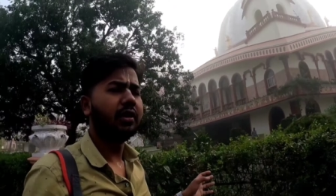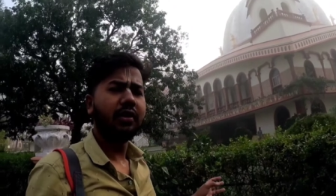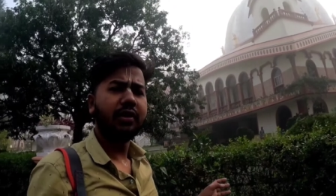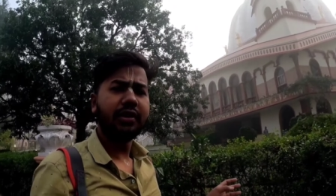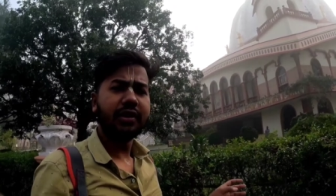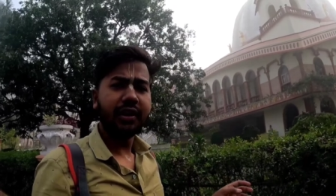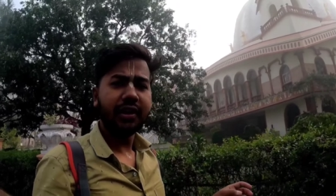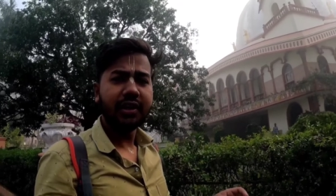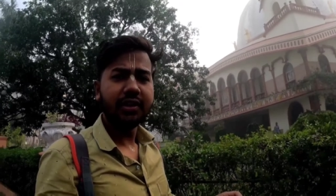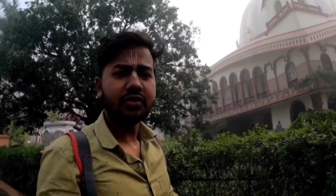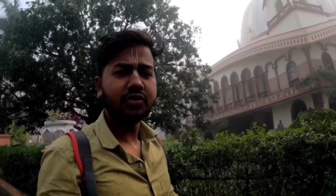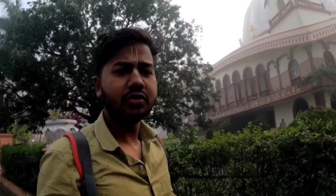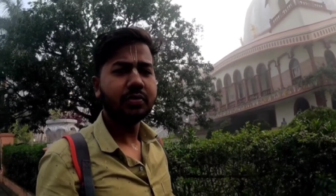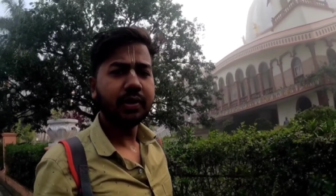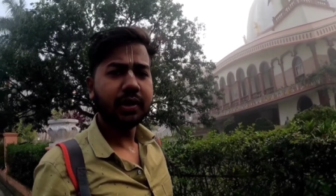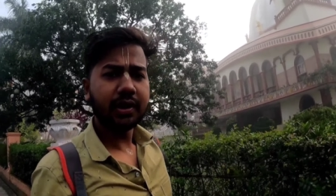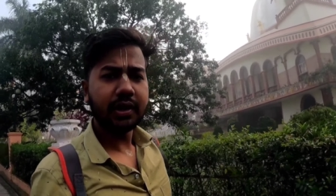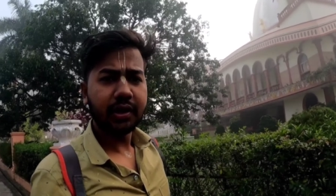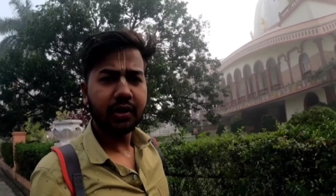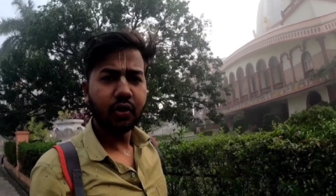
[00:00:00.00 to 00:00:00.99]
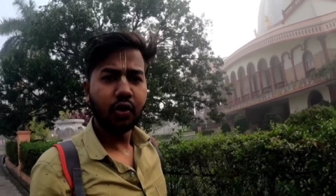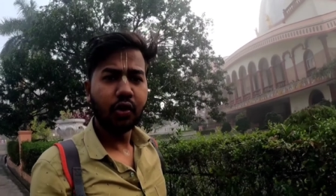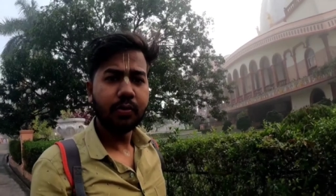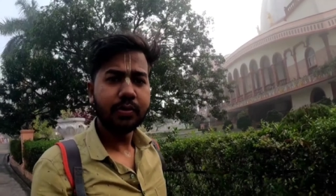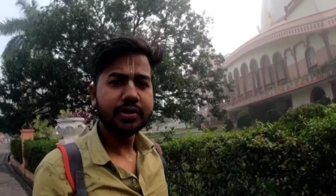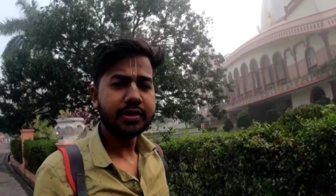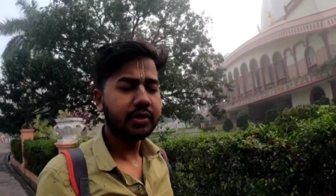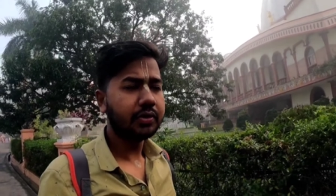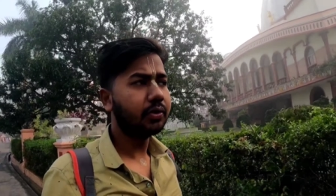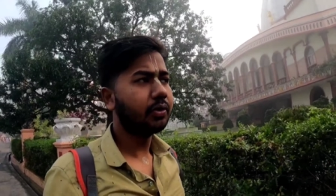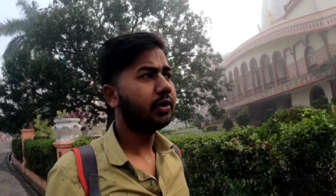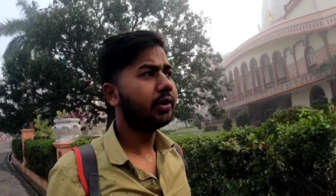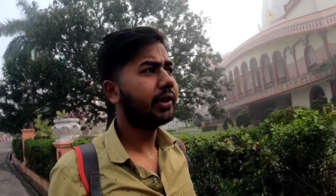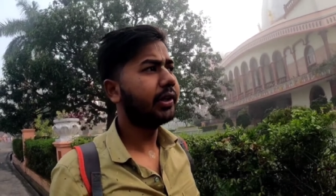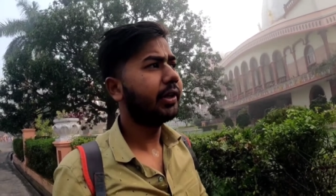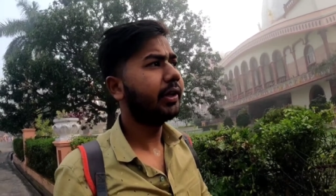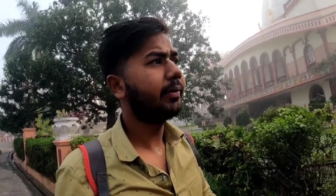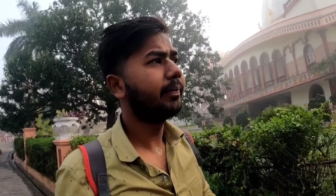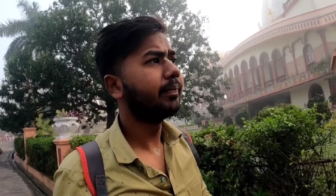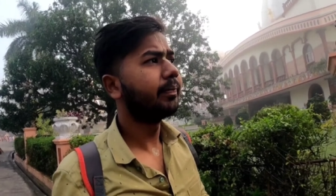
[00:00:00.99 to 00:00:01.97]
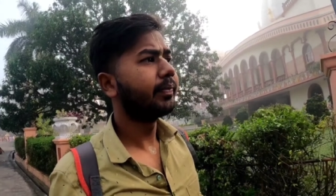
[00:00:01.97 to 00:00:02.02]
और ये सुबह के नौ बजे
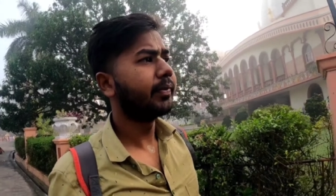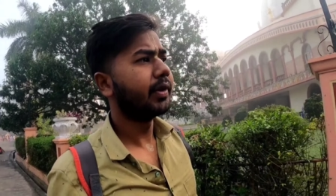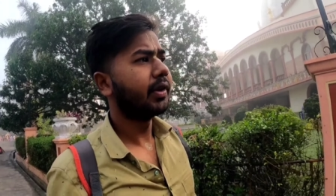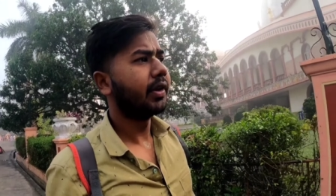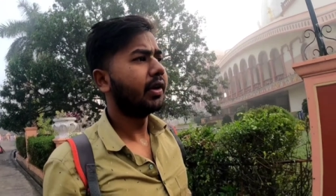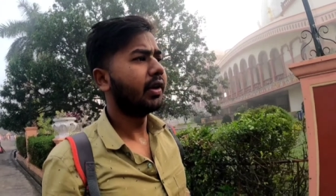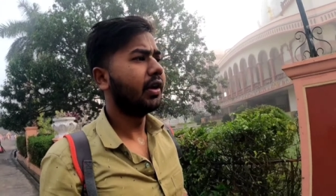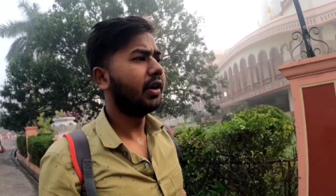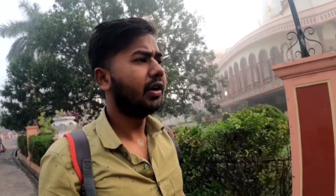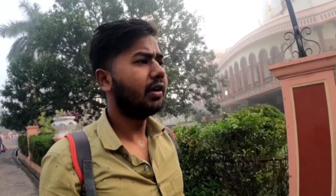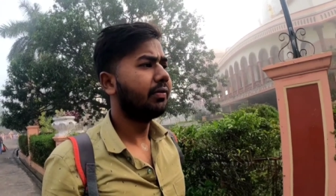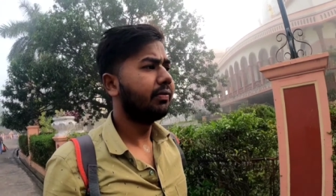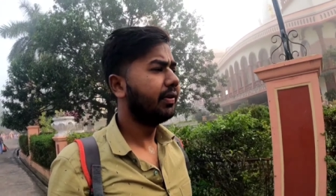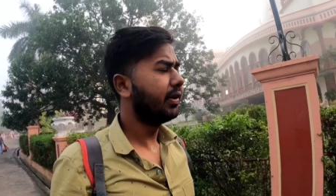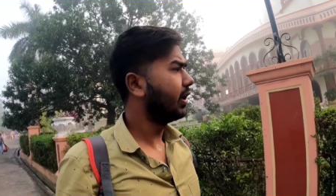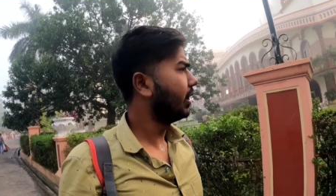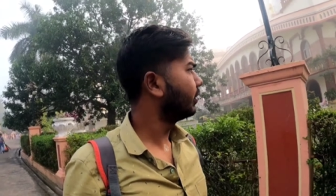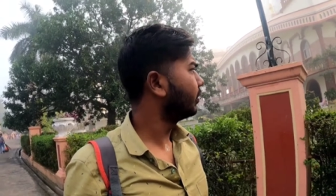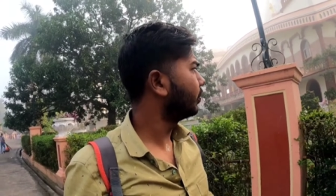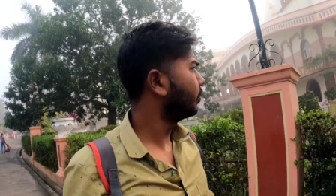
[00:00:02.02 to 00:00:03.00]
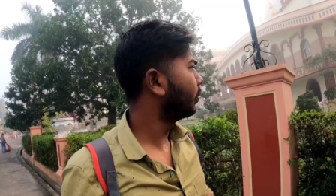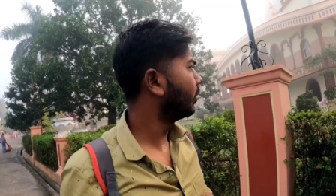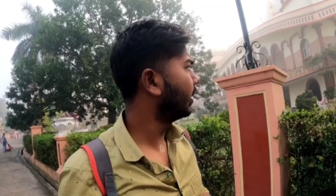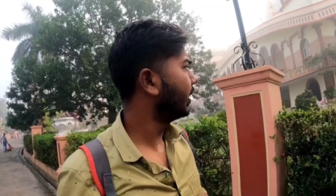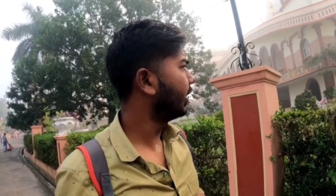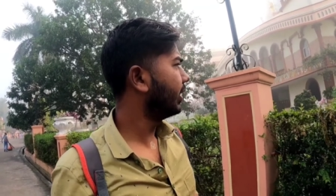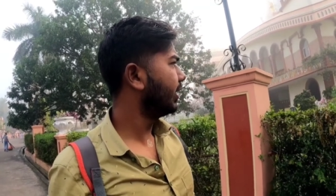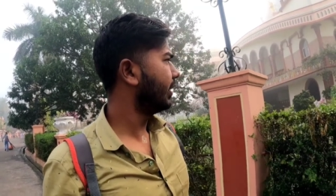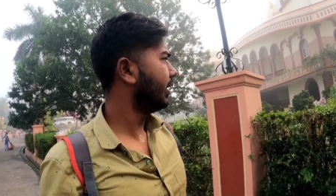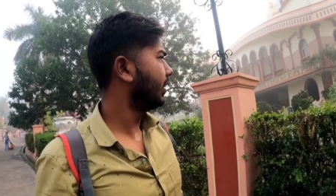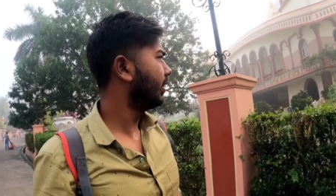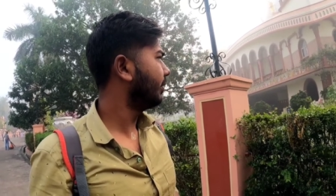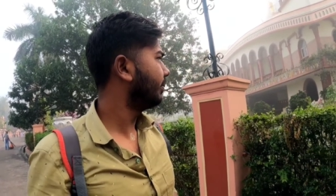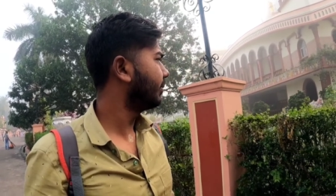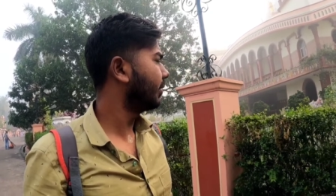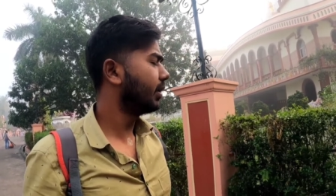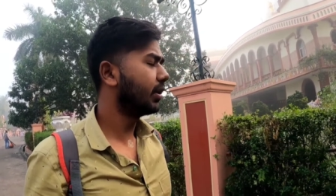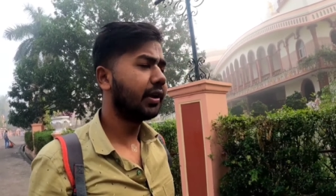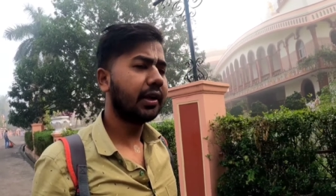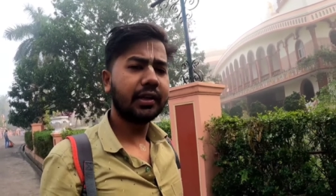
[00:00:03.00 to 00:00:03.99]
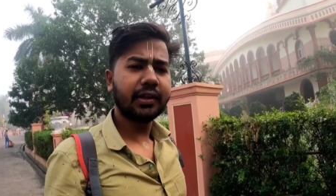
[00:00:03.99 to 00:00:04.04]
खुलती है फ़िलहाल तो खुला नहीं है
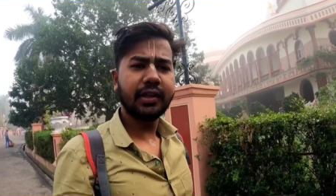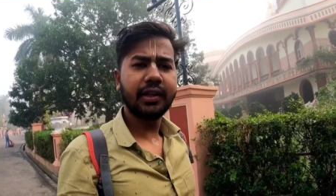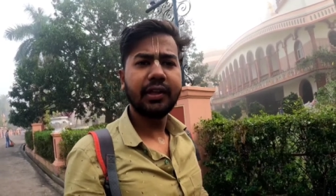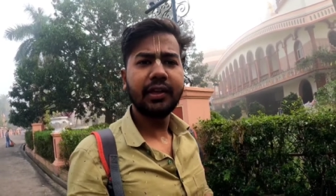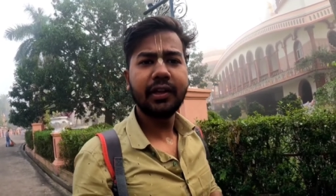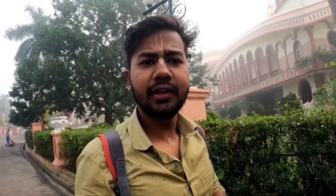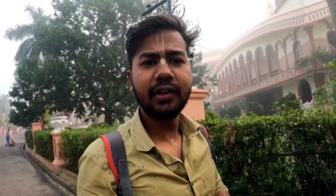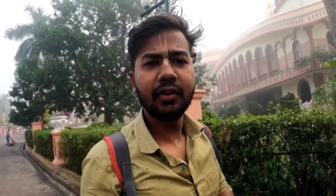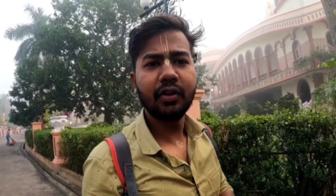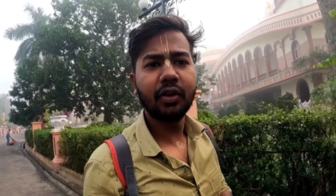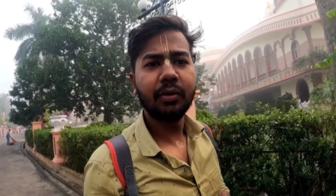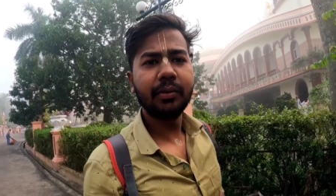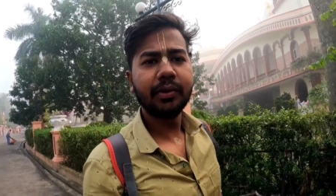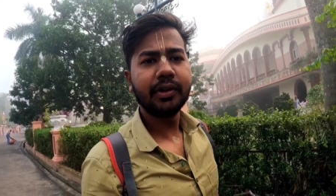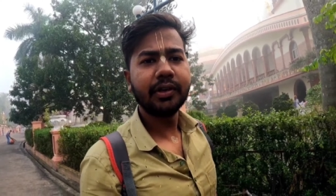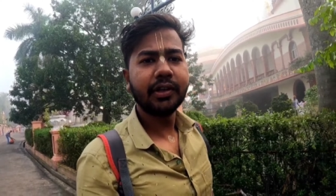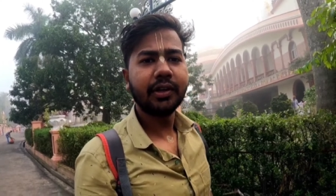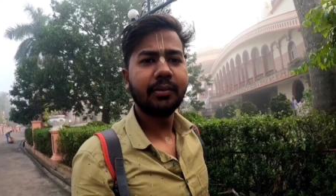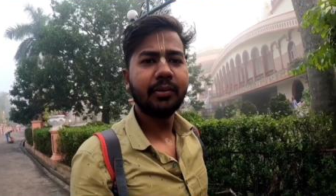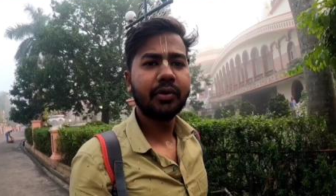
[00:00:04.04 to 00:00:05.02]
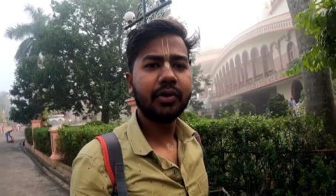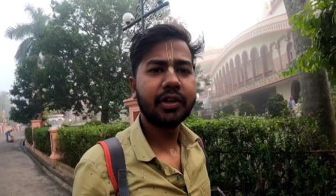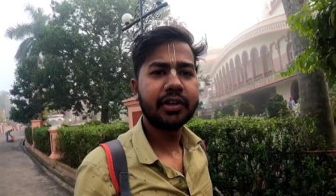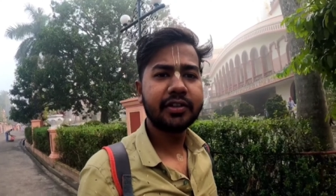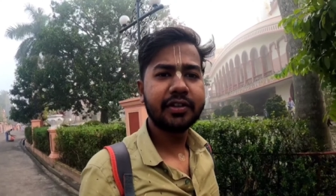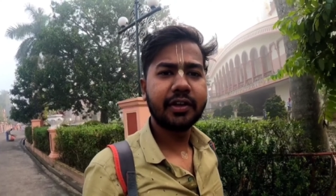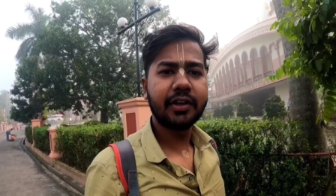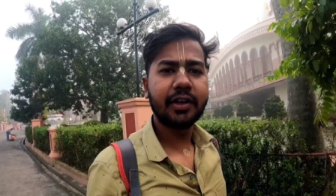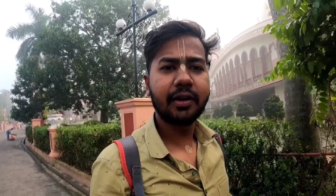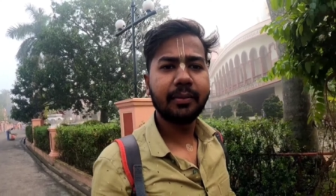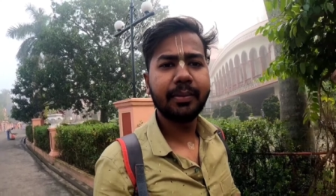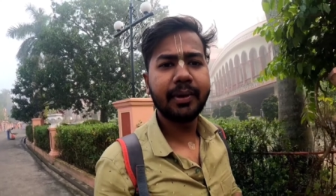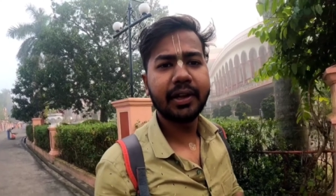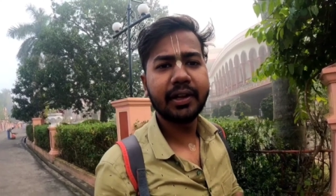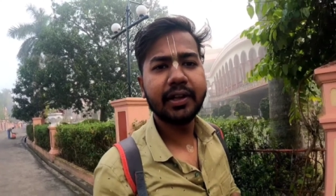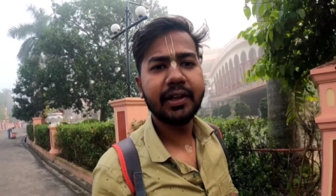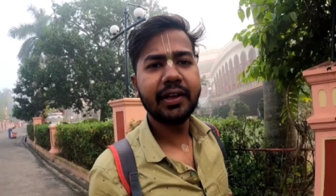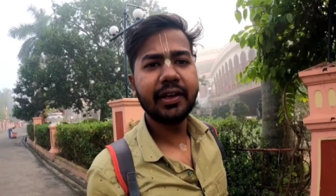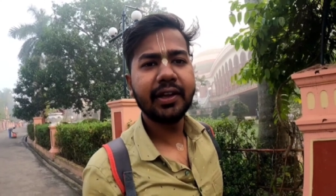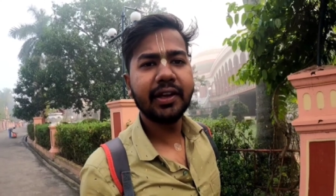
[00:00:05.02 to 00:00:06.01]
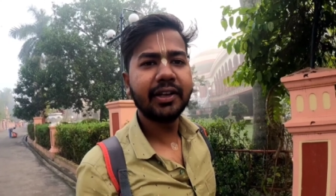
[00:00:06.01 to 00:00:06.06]
पर देखते हैं कि नौ बजे हम लोग दर्शन कर
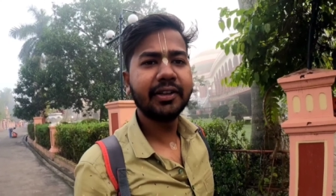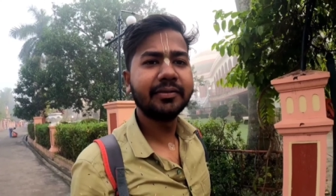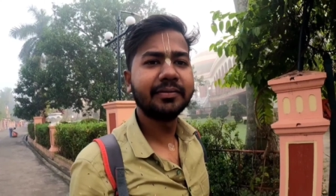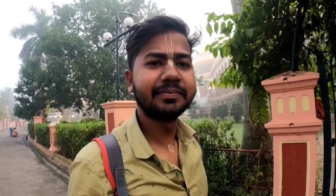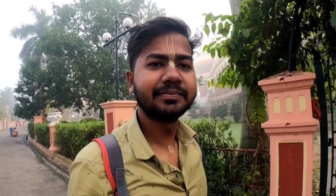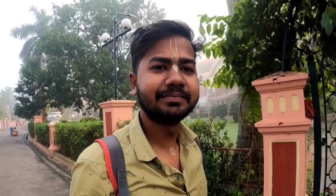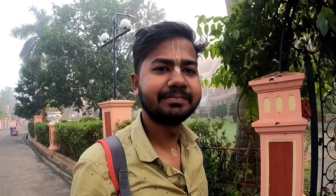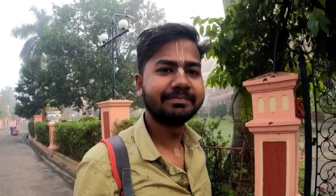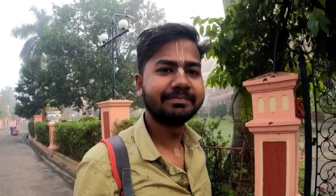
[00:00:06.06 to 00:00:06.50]
पाते हैं कि नहीं